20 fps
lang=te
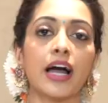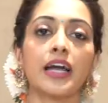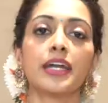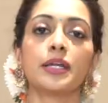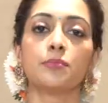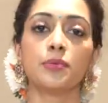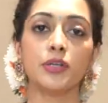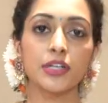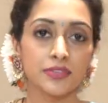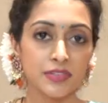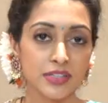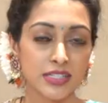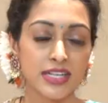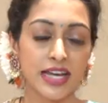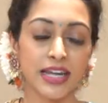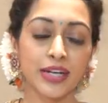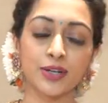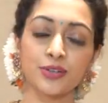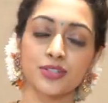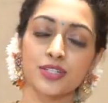అండ్ ఈ బ్యూటిఫుల్
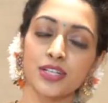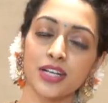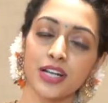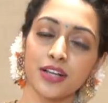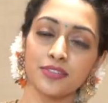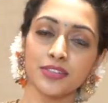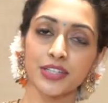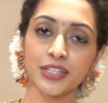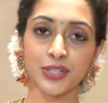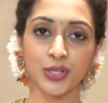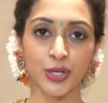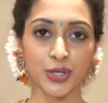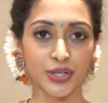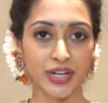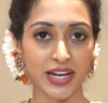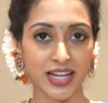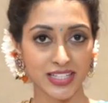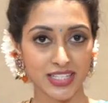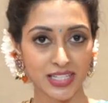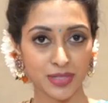శారీకి వచ్చిన లవ్లీ అండ్
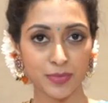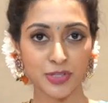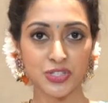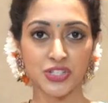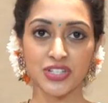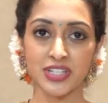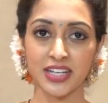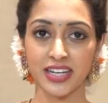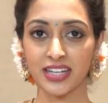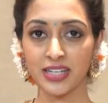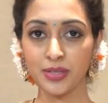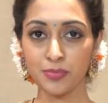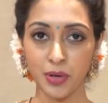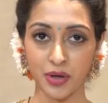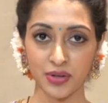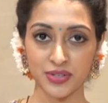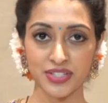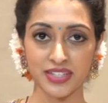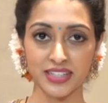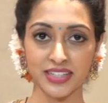కాంట్రాస్టింగ్ మెజెంటా కలర్
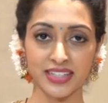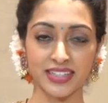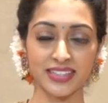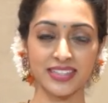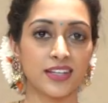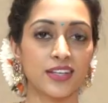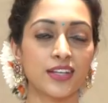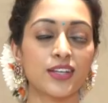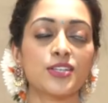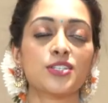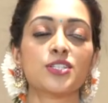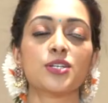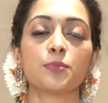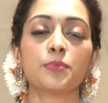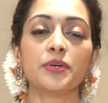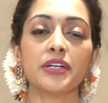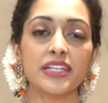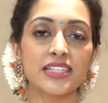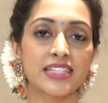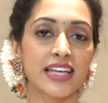బ్లౌజ్ అండి ఇది సో ప్రతి